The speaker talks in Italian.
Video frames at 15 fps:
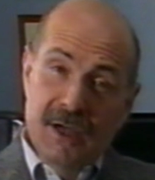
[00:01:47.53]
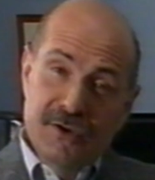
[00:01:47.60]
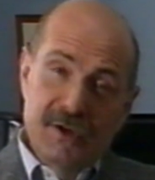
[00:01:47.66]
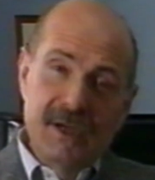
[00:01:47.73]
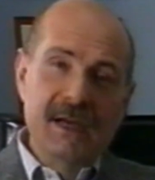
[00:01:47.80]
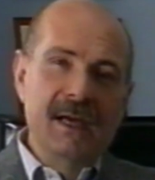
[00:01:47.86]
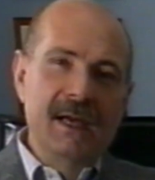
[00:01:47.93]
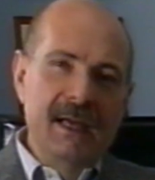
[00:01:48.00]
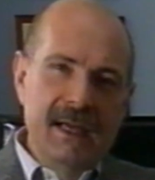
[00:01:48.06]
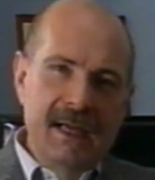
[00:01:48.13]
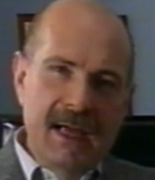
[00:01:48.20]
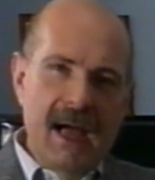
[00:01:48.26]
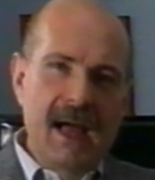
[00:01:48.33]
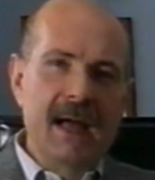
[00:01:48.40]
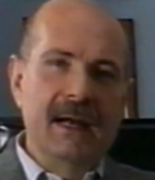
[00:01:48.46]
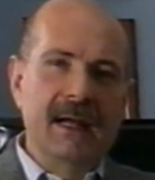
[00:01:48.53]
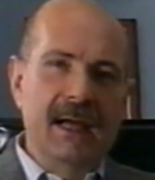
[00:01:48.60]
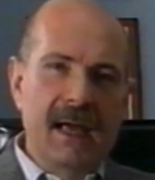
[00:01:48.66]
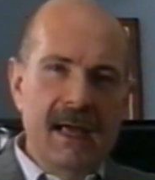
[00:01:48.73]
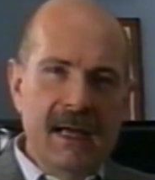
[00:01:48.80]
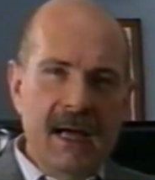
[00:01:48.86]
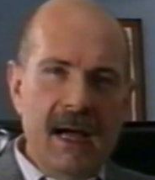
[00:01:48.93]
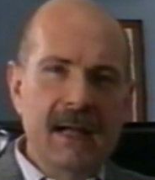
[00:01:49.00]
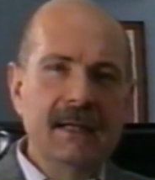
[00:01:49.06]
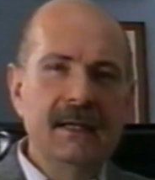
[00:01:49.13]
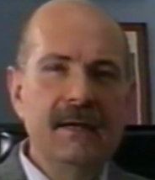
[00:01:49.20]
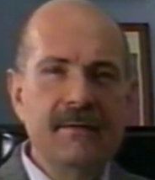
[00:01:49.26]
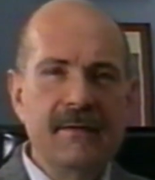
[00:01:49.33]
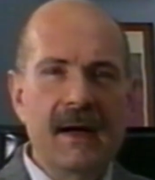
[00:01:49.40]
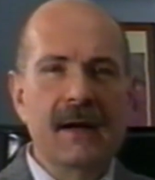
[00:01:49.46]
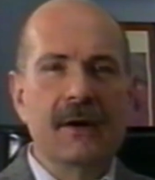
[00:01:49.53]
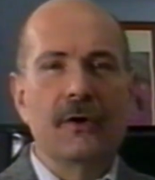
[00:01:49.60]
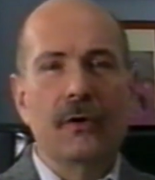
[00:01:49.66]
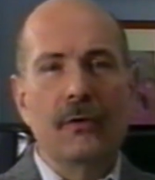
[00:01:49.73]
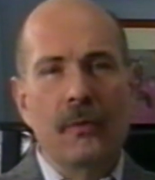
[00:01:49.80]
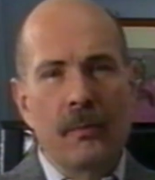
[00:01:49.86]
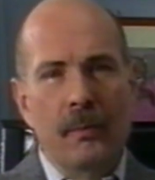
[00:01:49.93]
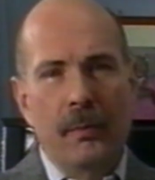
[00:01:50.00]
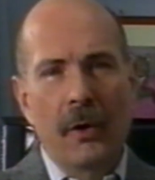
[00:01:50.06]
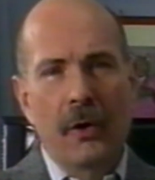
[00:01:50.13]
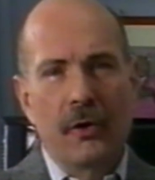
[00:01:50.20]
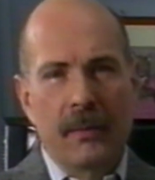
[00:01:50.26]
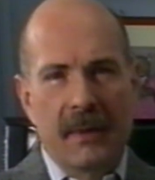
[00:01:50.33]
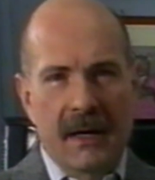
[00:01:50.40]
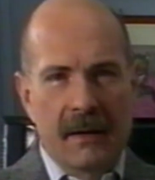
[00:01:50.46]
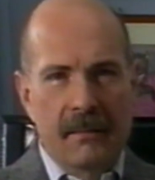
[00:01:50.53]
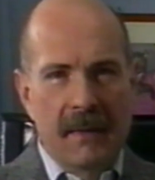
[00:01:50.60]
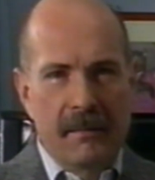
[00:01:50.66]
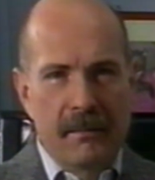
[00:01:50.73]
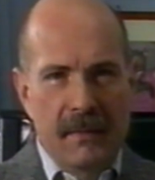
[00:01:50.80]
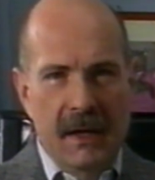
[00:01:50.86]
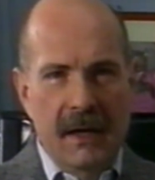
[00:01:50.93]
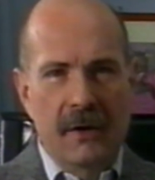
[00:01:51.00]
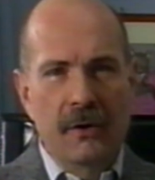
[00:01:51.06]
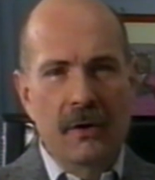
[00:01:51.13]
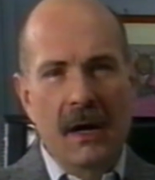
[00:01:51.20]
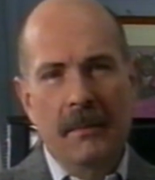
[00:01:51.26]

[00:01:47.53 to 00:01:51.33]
Cioè i cani e i gatti vanno un po' come nel bambino,